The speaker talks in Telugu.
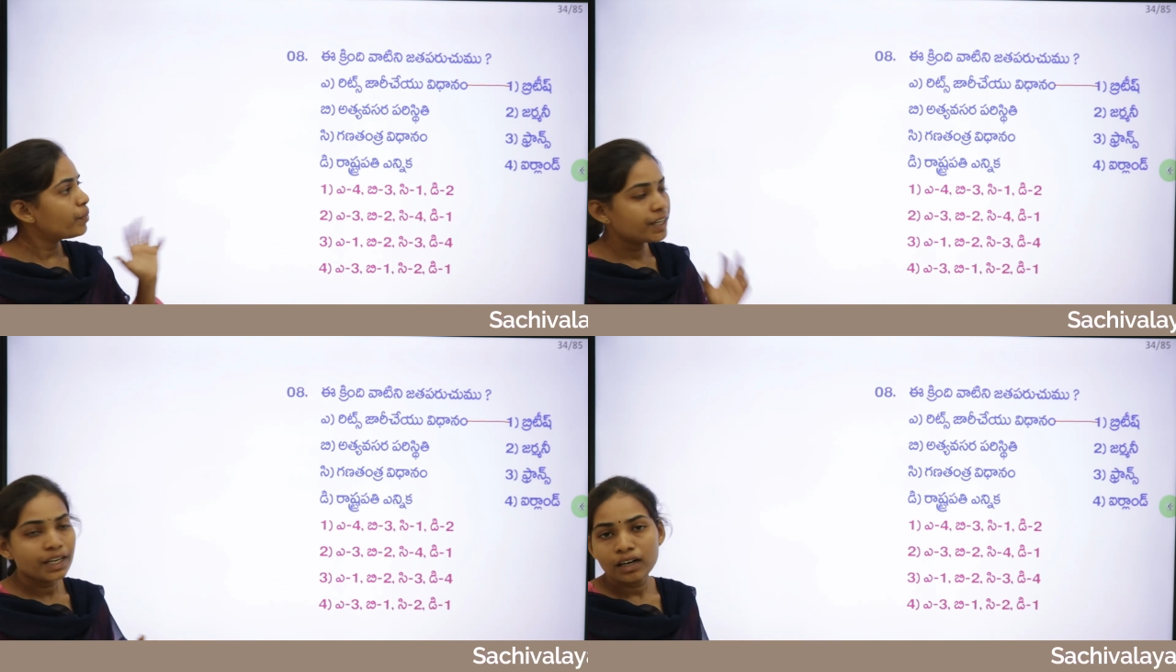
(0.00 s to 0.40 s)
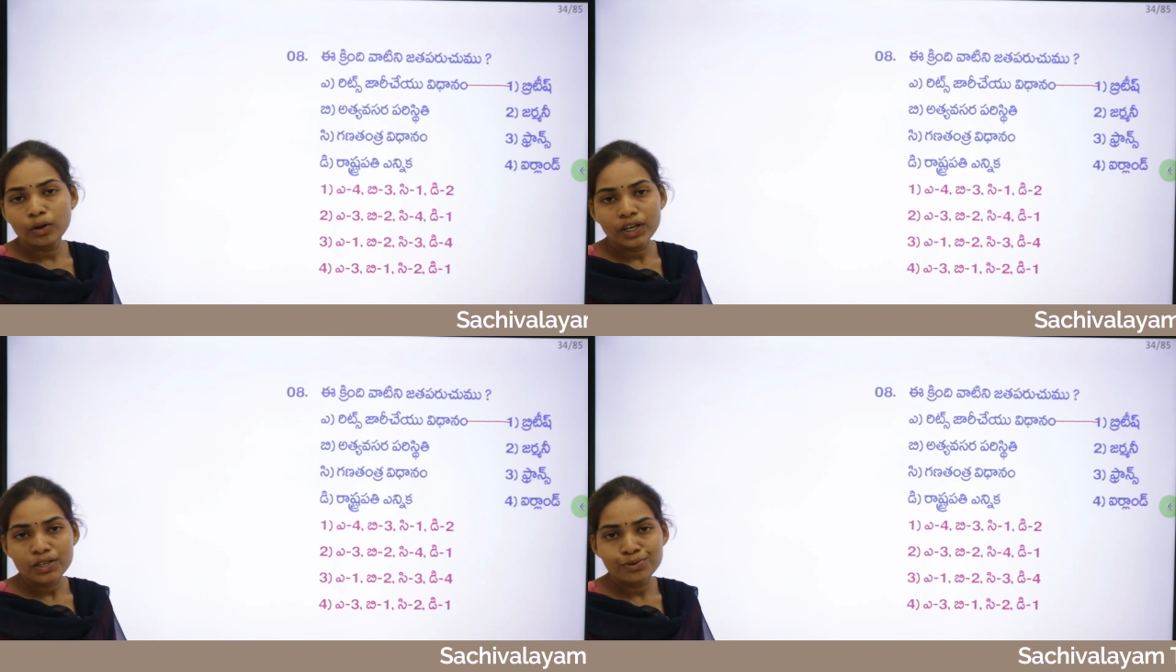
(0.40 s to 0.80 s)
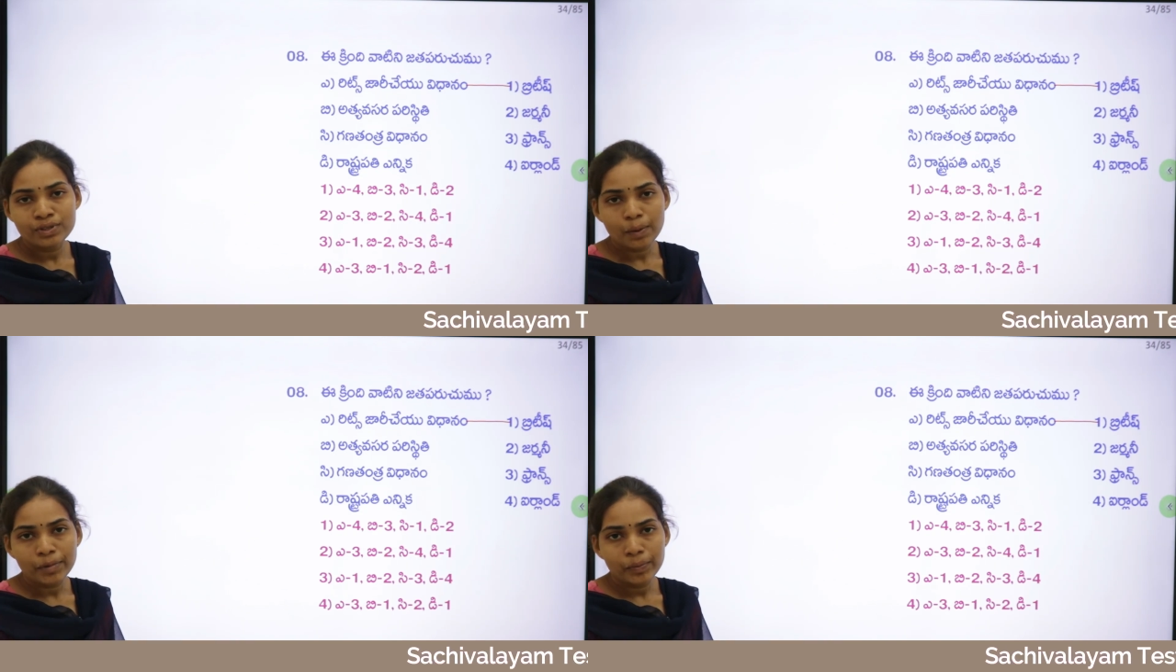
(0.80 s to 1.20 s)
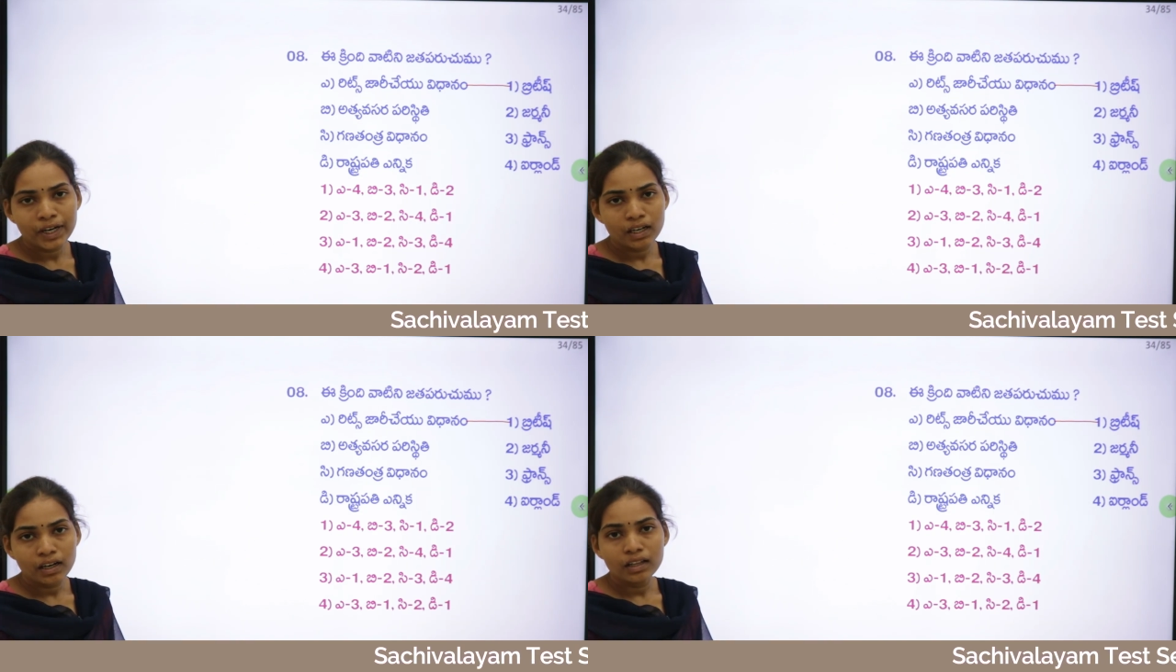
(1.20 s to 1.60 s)
బ్రిటన్లోనే
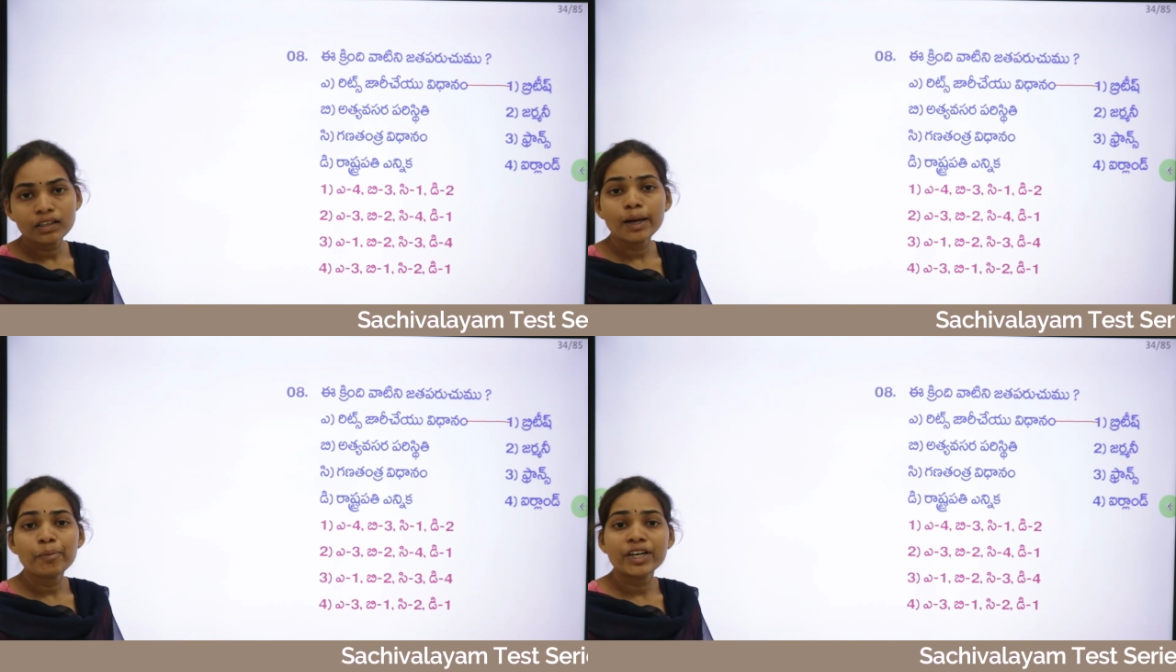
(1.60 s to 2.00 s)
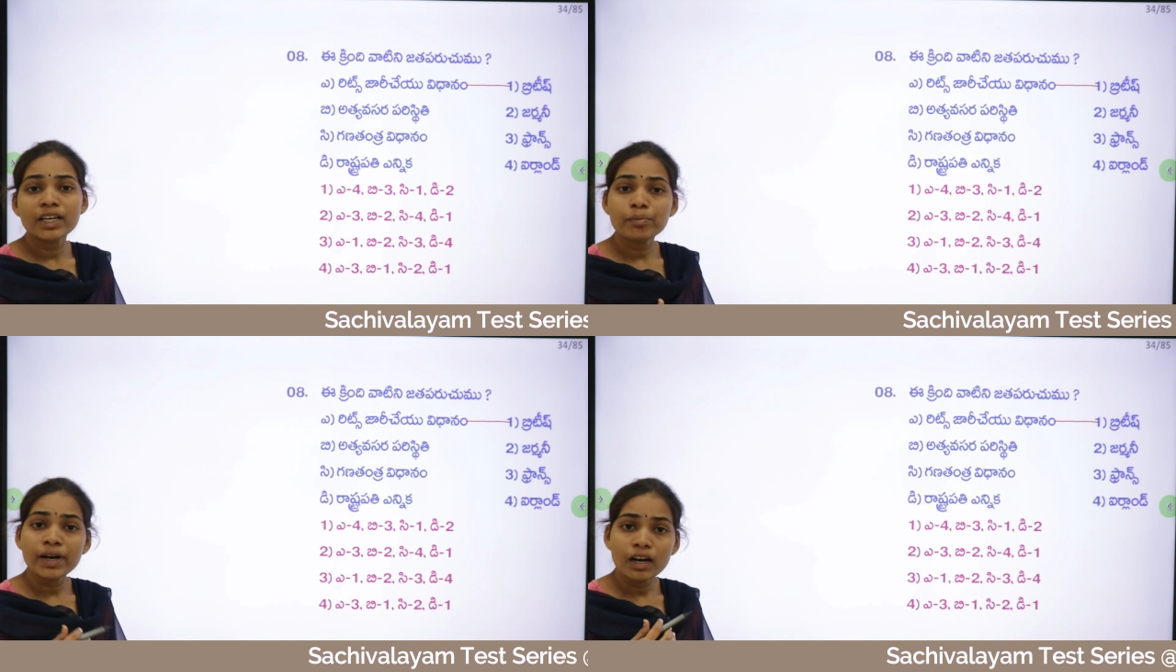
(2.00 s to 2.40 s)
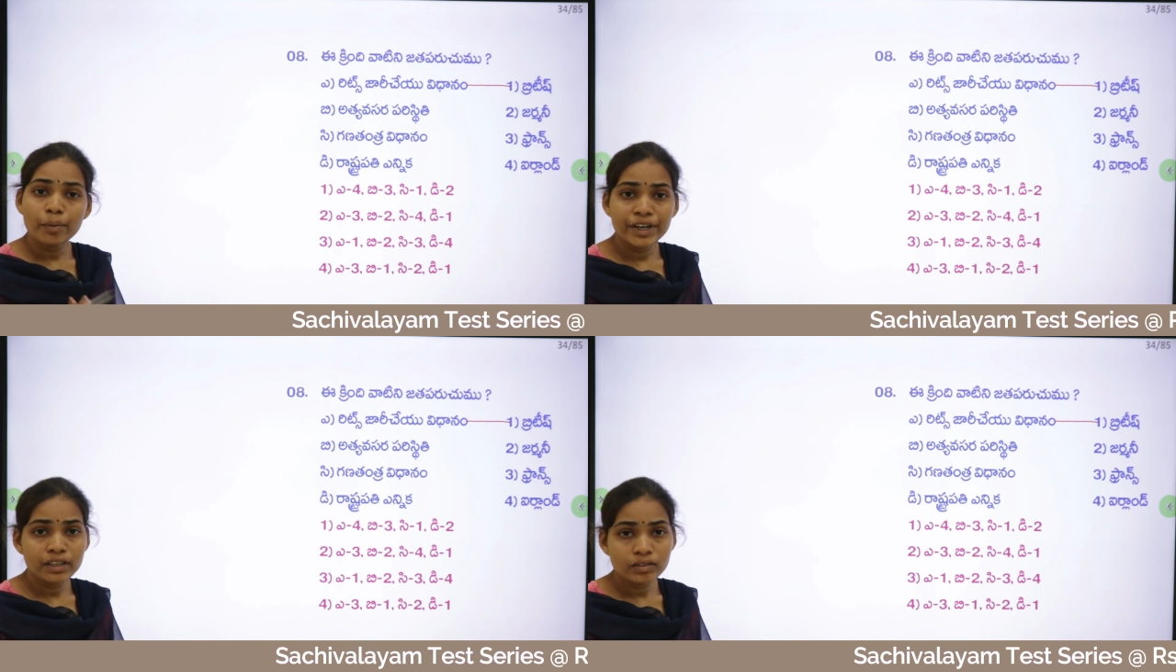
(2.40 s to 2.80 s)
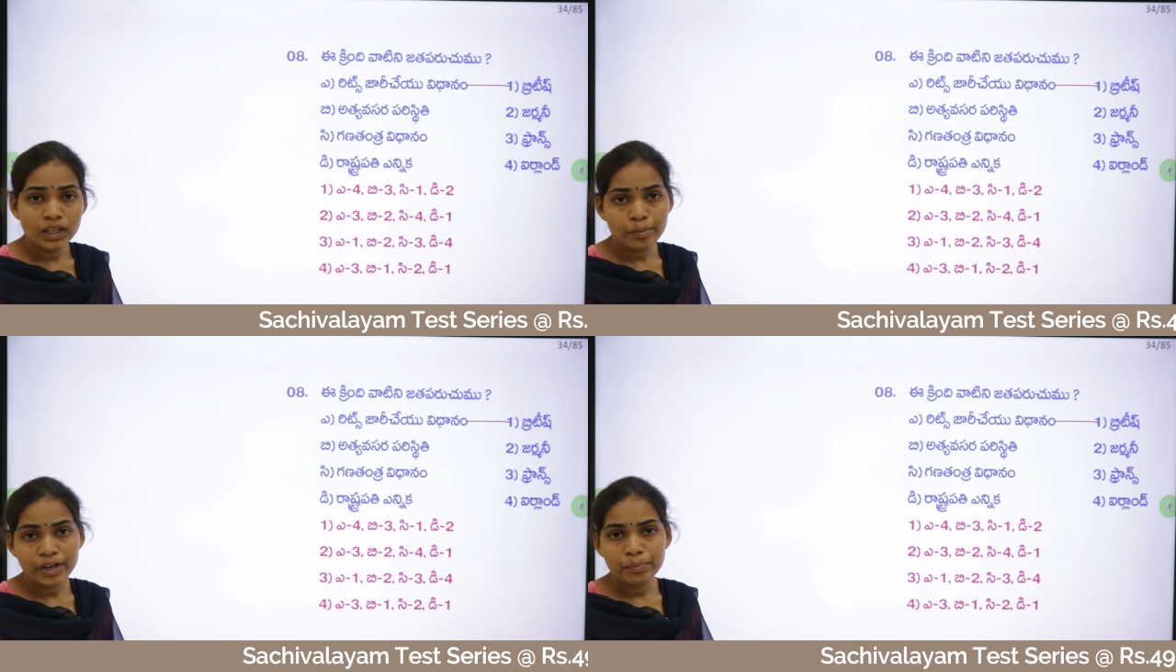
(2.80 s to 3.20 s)
చూస్తామన్నమాట అందుకే బ్రిటన్ పార్లమెంటును
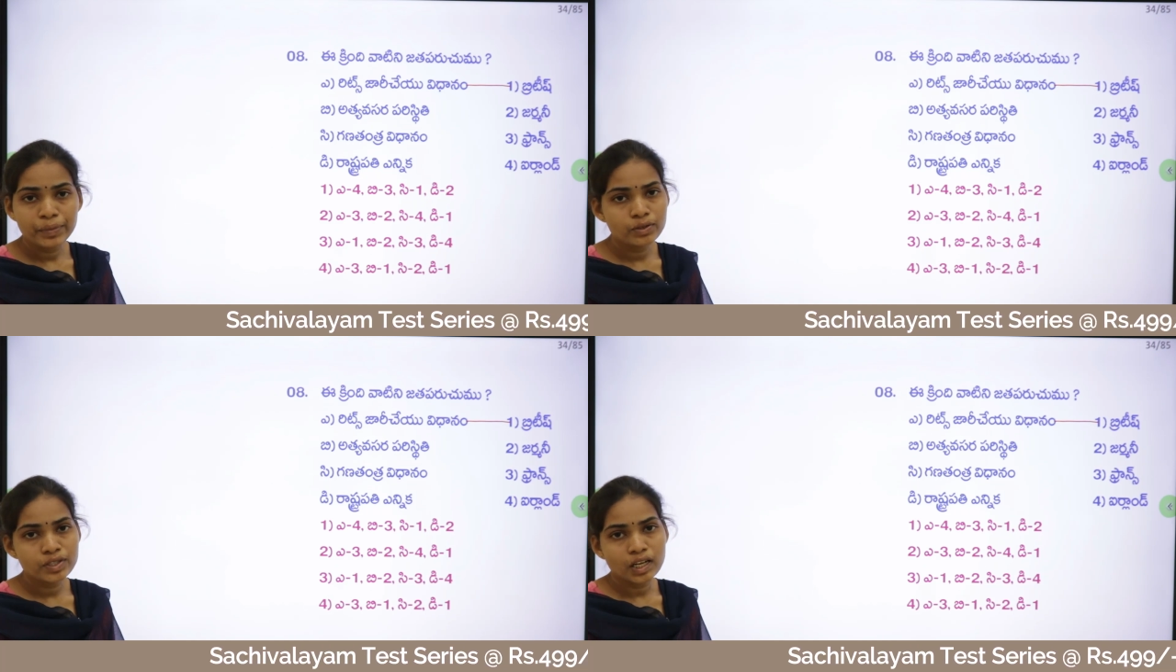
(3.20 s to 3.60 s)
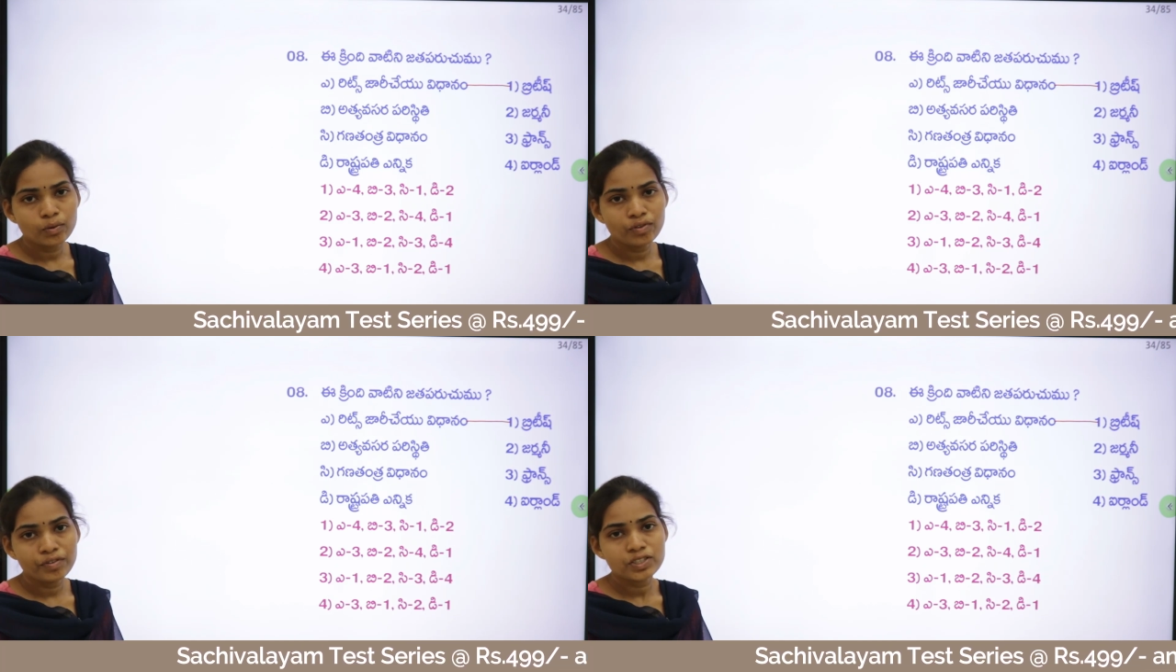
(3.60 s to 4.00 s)
ఏమని పిలుస్తారు